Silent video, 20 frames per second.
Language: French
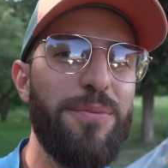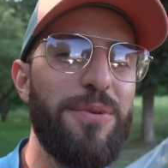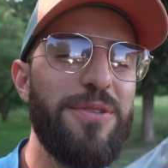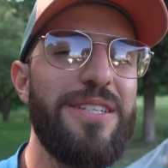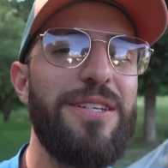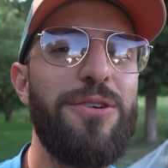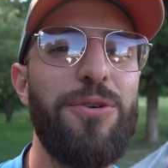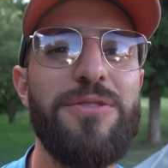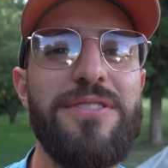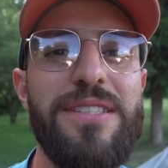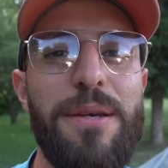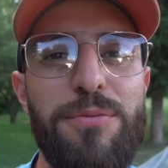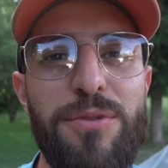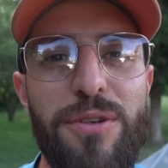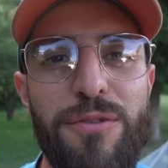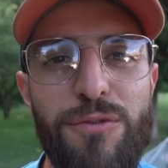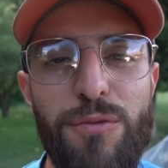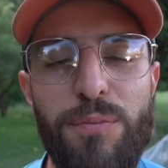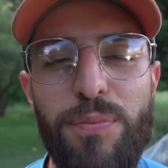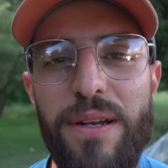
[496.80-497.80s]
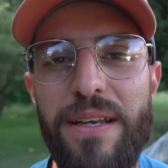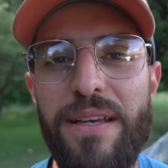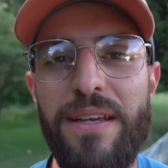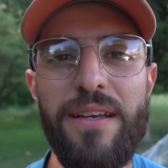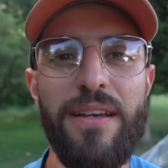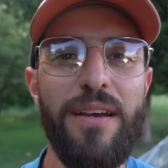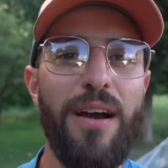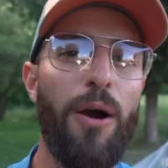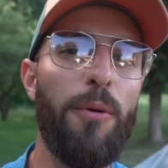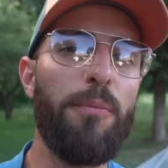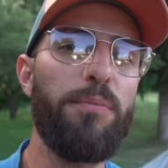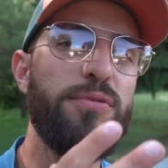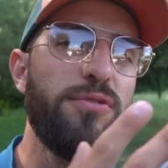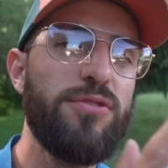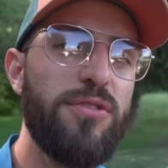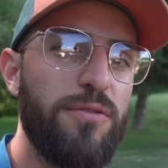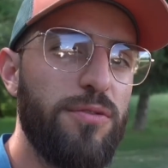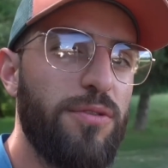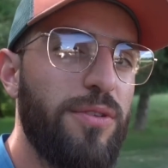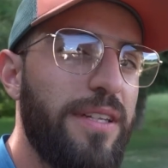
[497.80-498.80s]
petit concept vous plaît. En plus
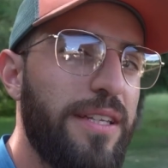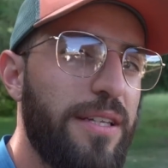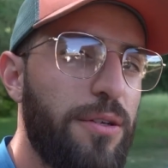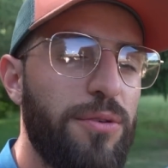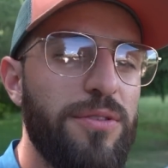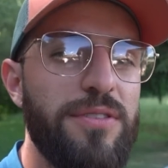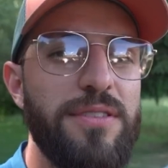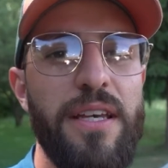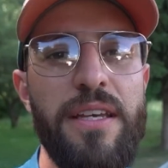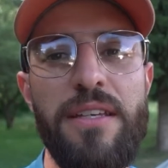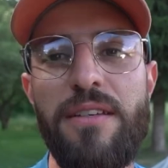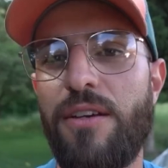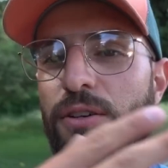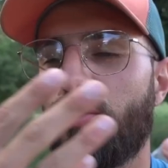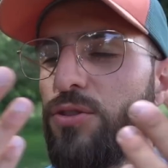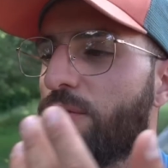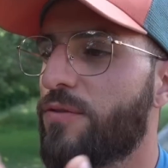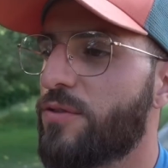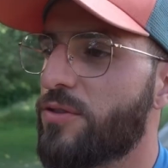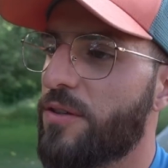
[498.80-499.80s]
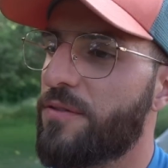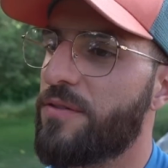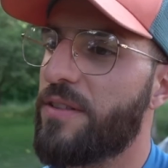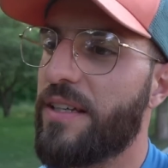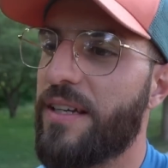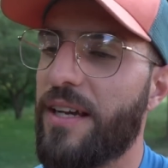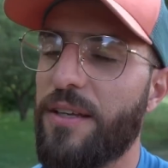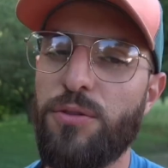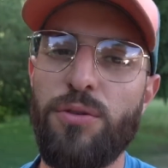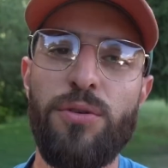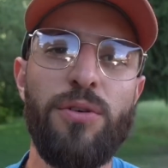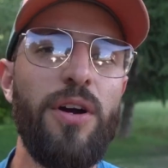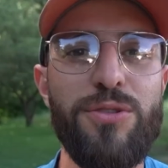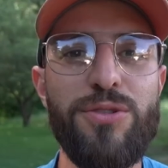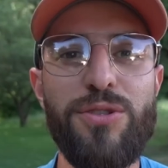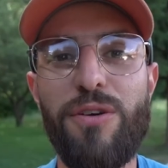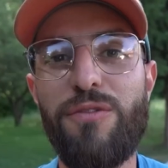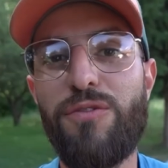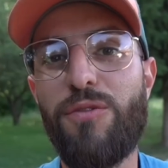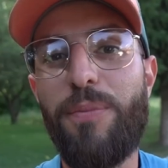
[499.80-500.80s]
de vous donner des conseils, je vous offre des cadeaux.
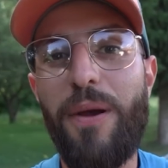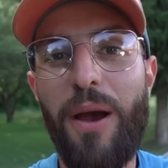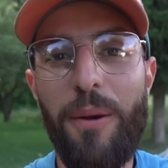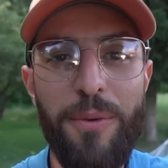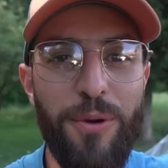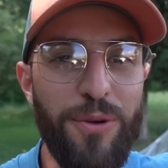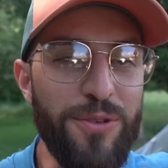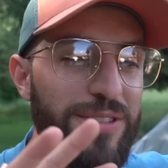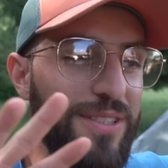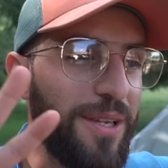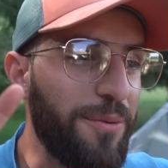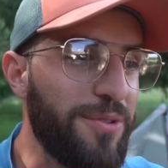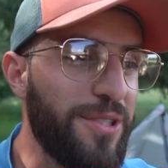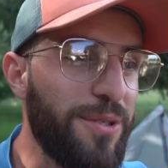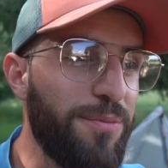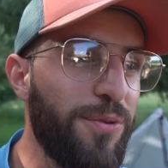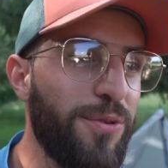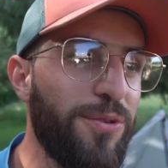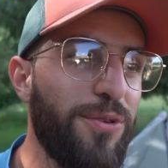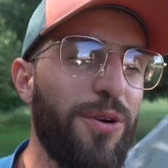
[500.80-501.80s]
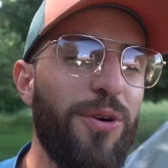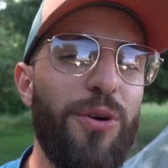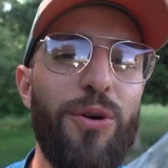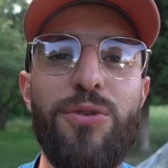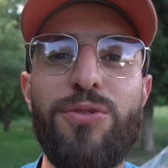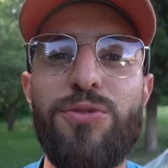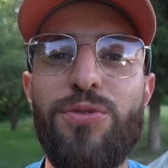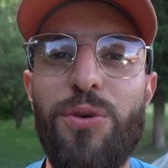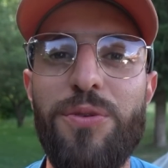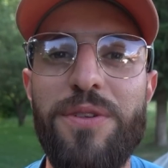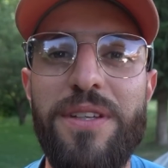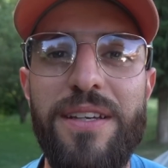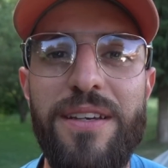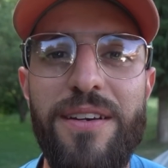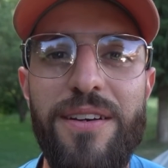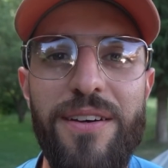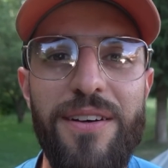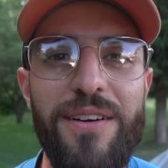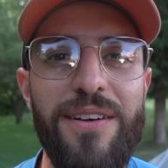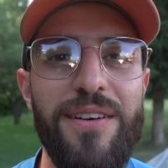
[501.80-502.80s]
Je vous permets aussi un petit peu de retourner
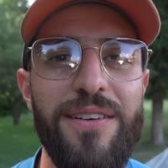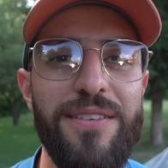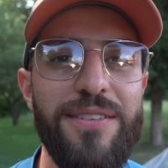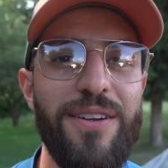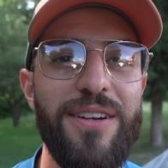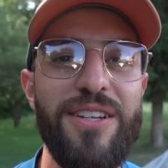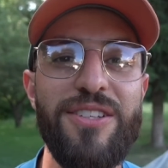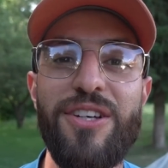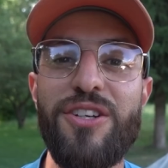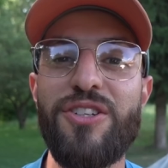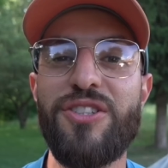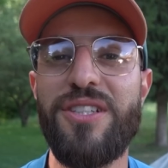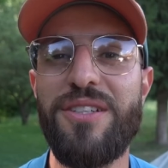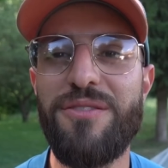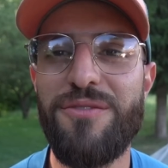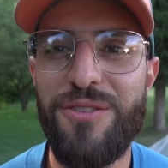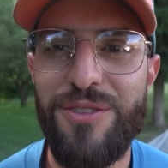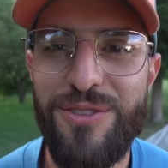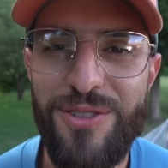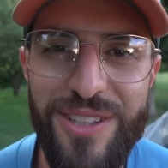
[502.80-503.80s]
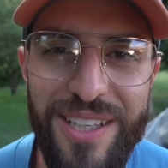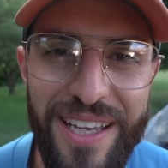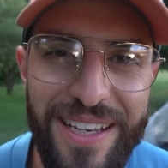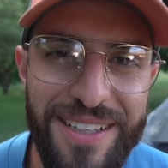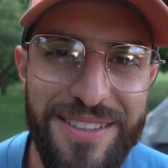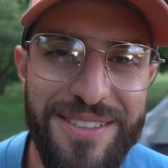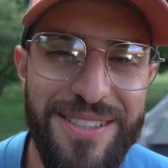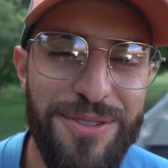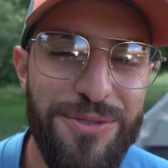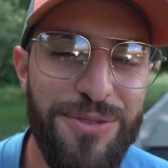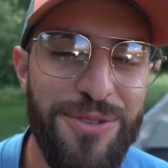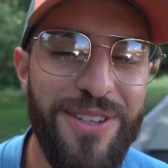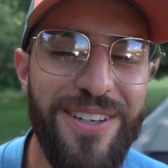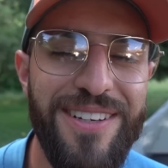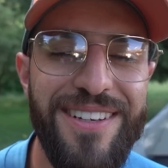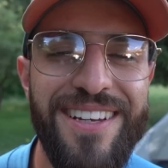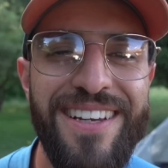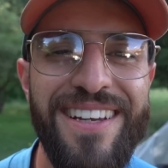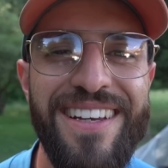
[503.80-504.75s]
euh, dans les archives de Trek Attitude,